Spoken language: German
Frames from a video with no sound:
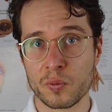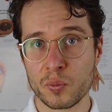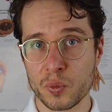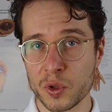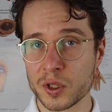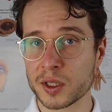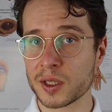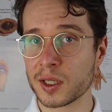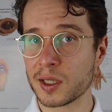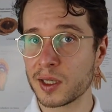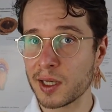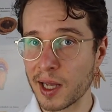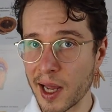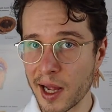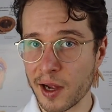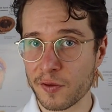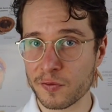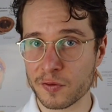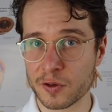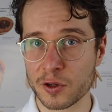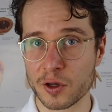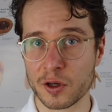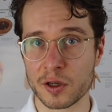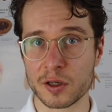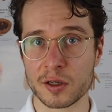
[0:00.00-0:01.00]
bis sie dir
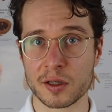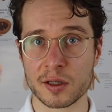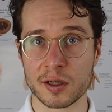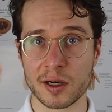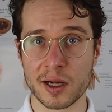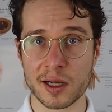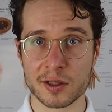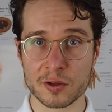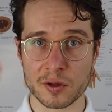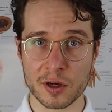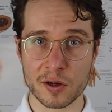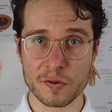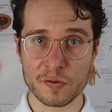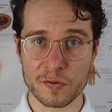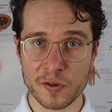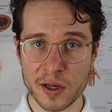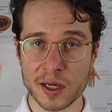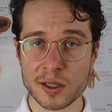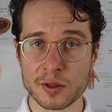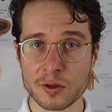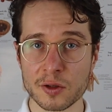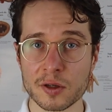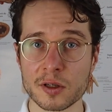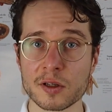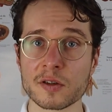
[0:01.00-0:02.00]
helfen könnten. Also da
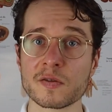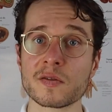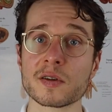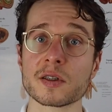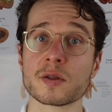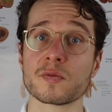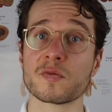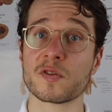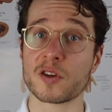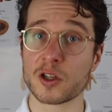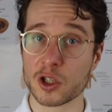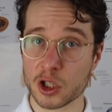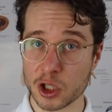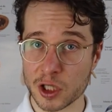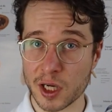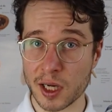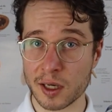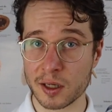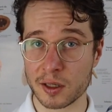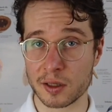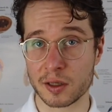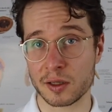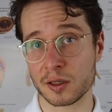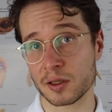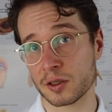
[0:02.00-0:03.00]
fehlt noch irgendwas im
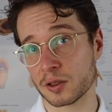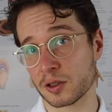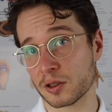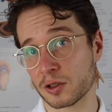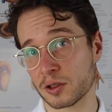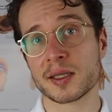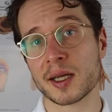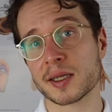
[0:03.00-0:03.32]
Verständnis.